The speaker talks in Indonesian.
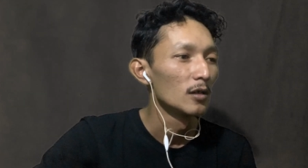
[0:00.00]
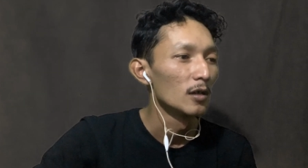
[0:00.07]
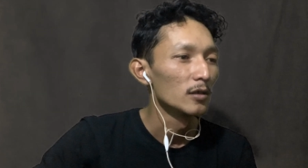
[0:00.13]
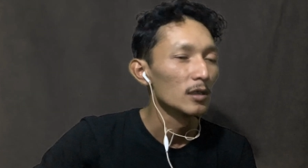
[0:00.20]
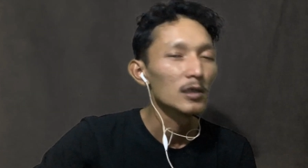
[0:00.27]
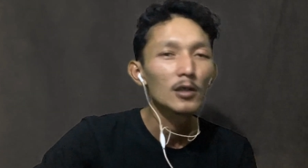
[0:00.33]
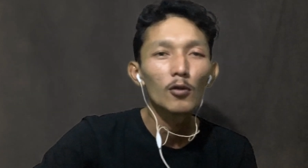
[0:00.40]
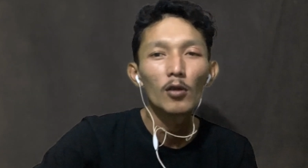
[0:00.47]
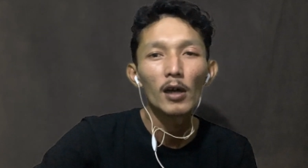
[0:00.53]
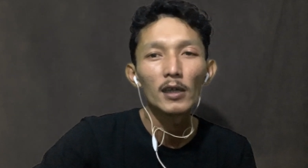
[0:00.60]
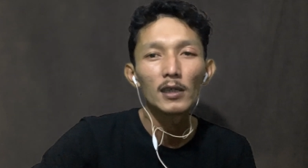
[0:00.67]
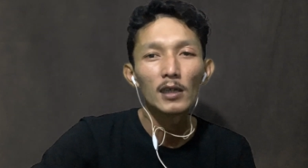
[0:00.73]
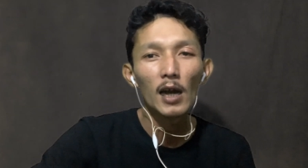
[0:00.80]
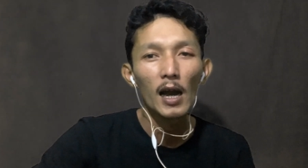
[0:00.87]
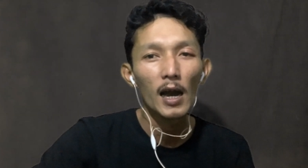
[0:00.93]
Nah sekolah
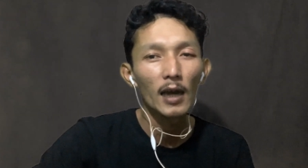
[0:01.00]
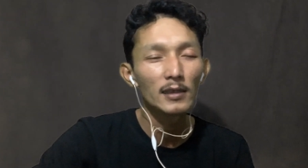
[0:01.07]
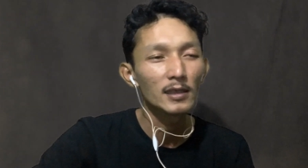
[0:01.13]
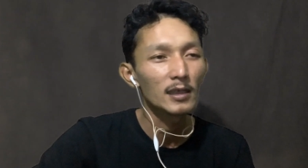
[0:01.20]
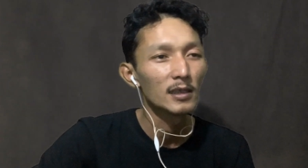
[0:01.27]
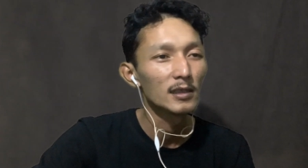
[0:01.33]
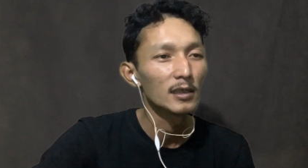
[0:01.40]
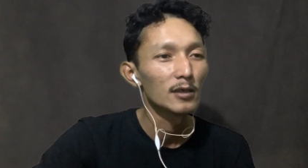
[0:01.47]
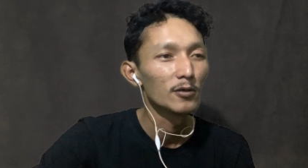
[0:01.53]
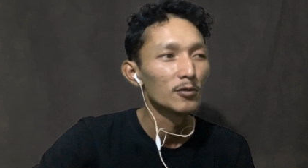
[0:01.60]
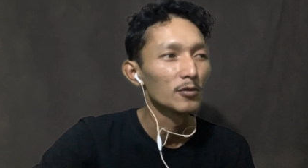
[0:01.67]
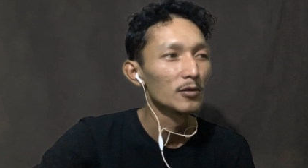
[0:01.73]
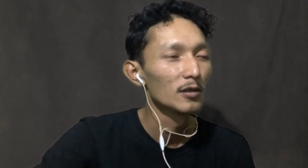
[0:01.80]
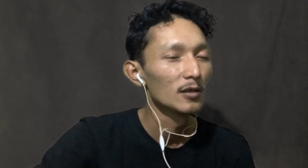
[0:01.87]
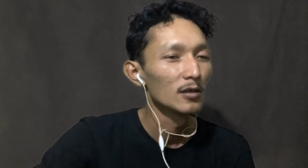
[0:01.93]
lagi asik kencan aja. Oh,
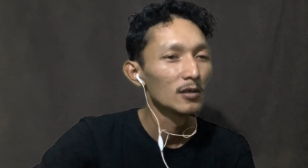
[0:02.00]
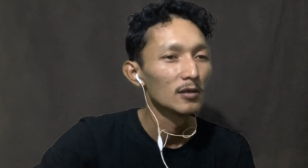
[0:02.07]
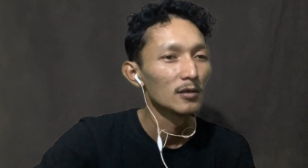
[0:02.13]
cuy.